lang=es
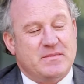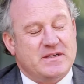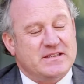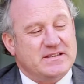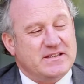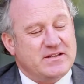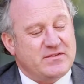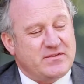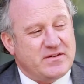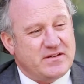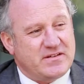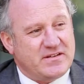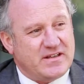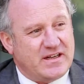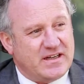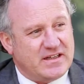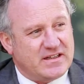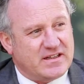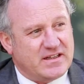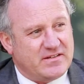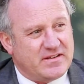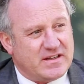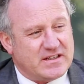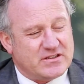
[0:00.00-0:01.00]
más
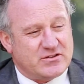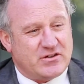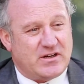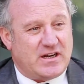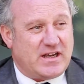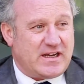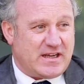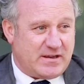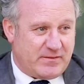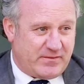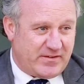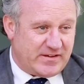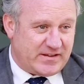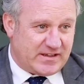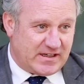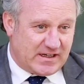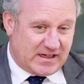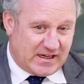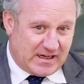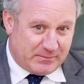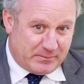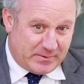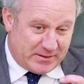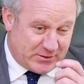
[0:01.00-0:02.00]
difíciles quizás son las que afectan
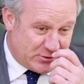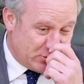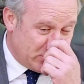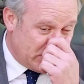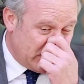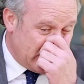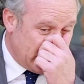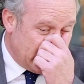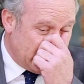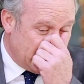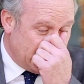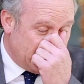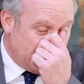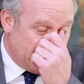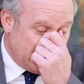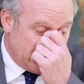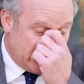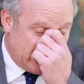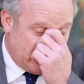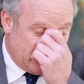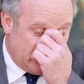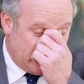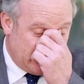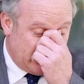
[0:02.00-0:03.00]
a las personas,
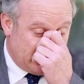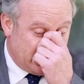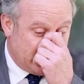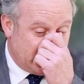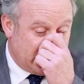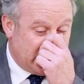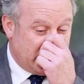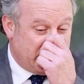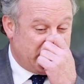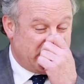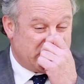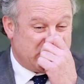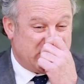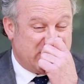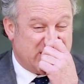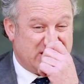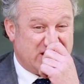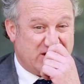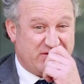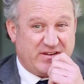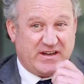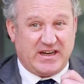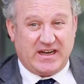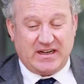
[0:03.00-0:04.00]
Porque, bueno, pues las personas
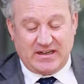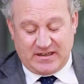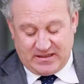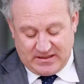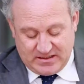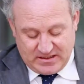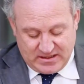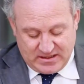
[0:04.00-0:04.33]
al final